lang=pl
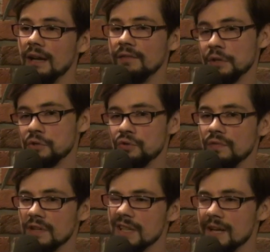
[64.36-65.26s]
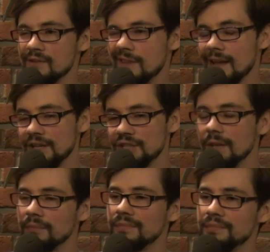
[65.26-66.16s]
a większość uważała, że to jakiś
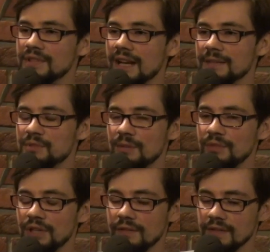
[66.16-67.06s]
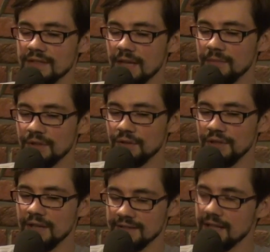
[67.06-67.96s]
tam zaraz przeminie, więc jakby to
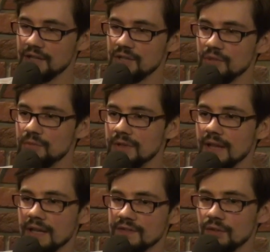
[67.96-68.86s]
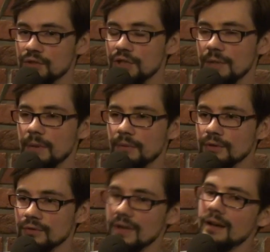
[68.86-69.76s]
nie jest tak, że myśmy teraz wskoczyli po
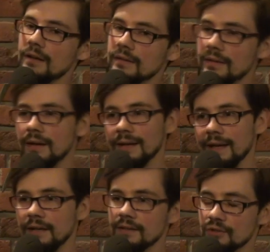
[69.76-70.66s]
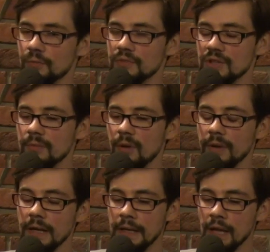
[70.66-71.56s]
prostu, a, ha, hej, zróbmy sobie
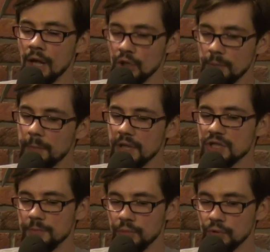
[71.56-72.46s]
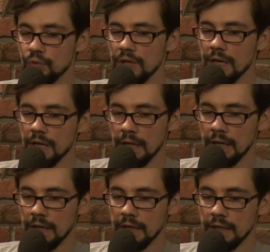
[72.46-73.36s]
mobę. To po pierwsze. Po drugie,
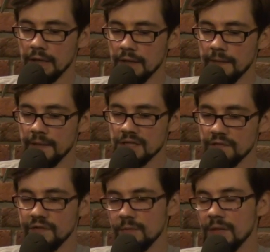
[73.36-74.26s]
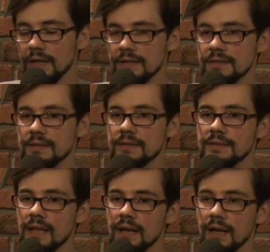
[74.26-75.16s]
e, nasza firma jest
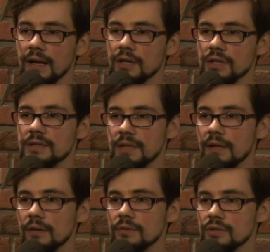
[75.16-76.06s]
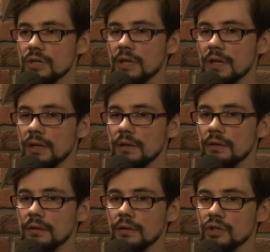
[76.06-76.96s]
znana raczej z tego, że
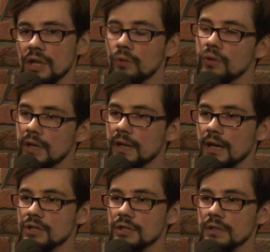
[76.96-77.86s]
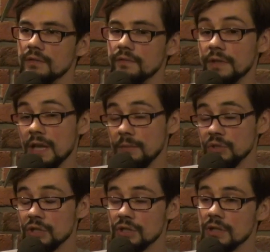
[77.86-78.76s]
e, szanuje graczy. Wydaje mi
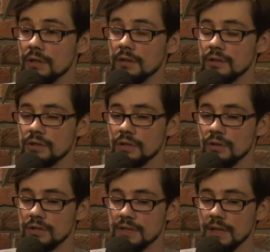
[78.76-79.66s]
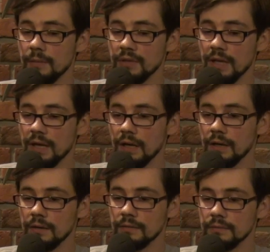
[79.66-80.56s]
się, że, że to jest jakby
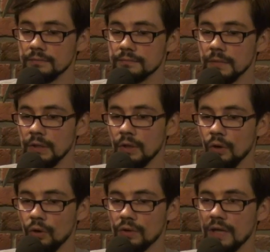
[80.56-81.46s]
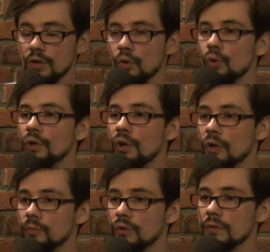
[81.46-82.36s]
taka, taki ogólny
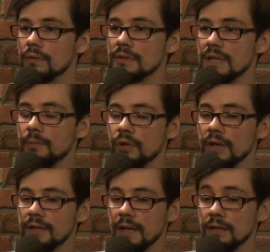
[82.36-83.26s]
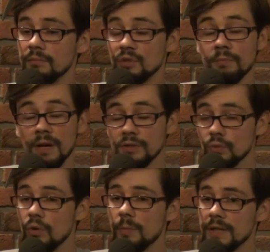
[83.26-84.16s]
odbiór CD Projekt Red. Myśmy bardzo
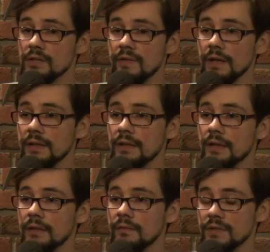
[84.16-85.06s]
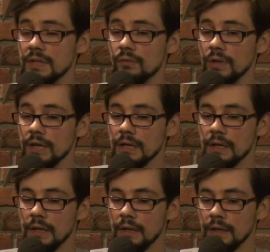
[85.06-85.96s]
długo pracowali na ten wizerunek,
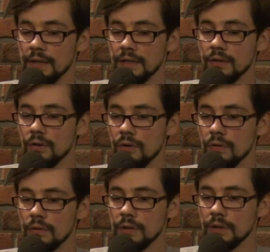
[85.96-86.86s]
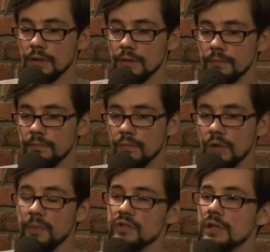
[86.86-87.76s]
dlatego e,
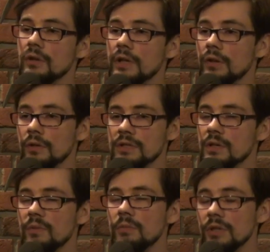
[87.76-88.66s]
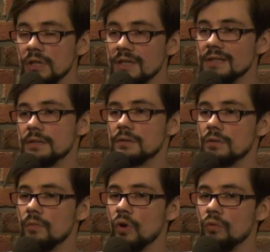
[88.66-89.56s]
mogę powiedzieć tylko jedno. Nie zrobimy nic,
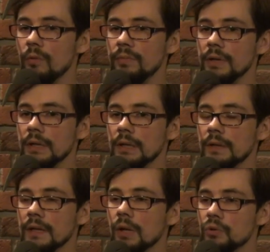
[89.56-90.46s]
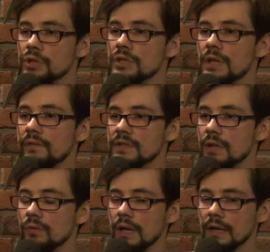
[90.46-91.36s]
co mogłoby naruszyć ten
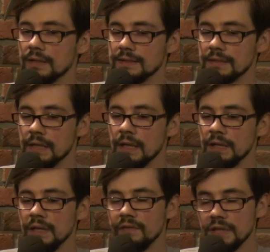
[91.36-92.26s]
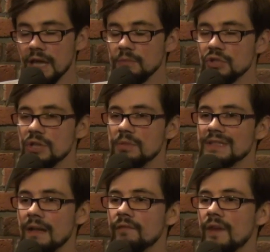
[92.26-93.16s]
wizerunek. Nie wydaje mi się, żeby
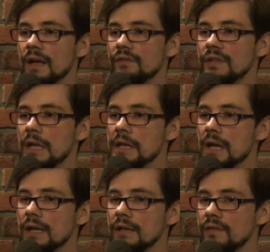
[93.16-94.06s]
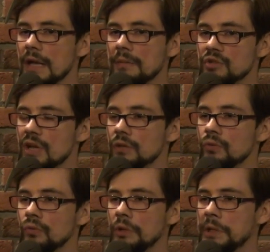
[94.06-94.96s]
sam fakt wydania gry w jakimś
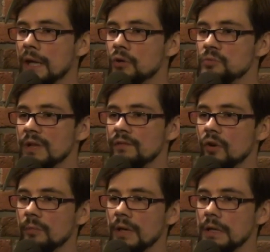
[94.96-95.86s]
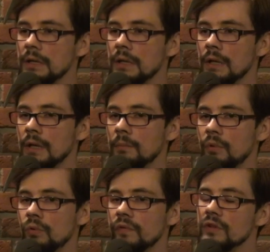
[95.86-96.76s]
gatunku i na jakąś platformę
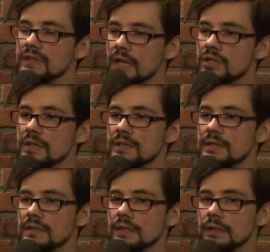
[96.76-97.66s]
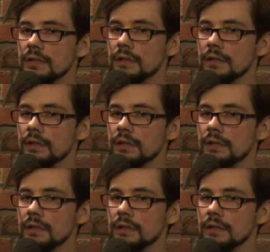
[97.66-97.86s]
był równoznaczny z